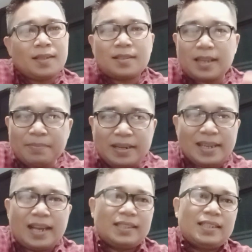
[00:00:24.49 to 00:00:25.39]
Saya
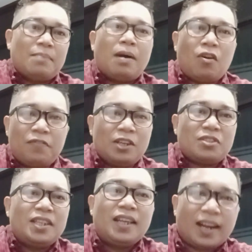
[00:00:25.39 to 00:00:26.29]
melihatnya bahwa
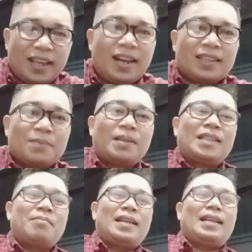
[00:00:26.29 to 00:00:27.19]
virus ini real
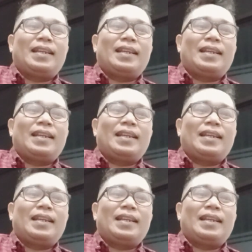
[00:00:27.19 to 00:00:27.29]
teman-teman